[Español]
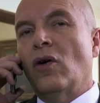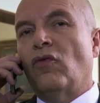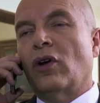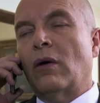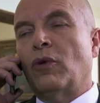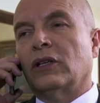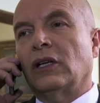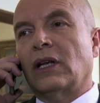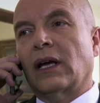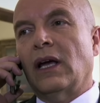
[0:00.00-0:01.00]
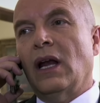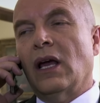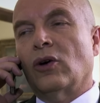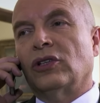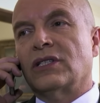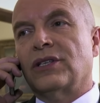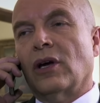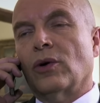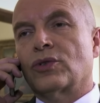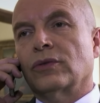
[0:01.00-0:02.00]
Fue una muerte tranquila y con
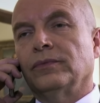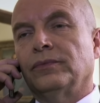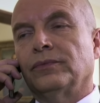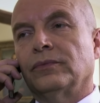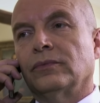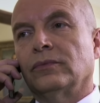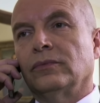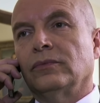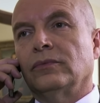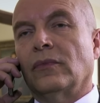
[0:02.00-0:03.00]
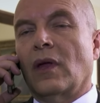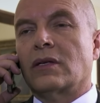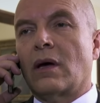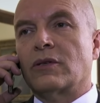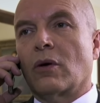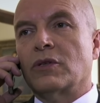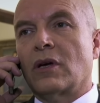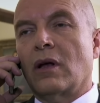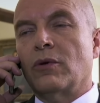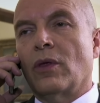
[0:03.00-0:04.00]
testigos. Ya sabes cómo
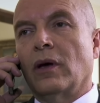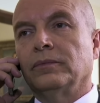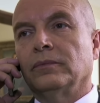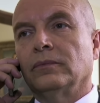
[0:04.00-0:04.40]
está la viuda.